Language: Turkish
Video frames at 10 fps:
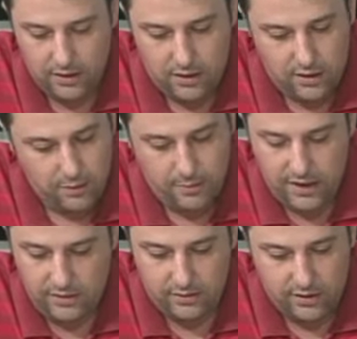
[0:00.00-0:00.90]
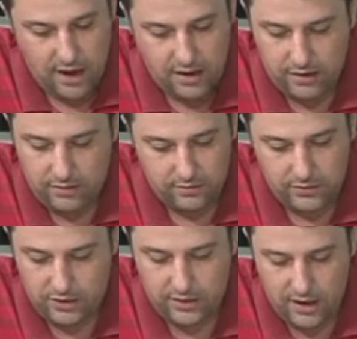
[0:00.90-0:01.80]
Ama ben yani
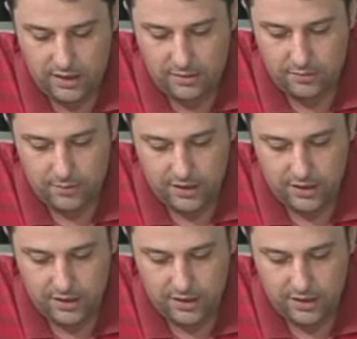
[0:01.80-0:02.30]
ciddi anlamda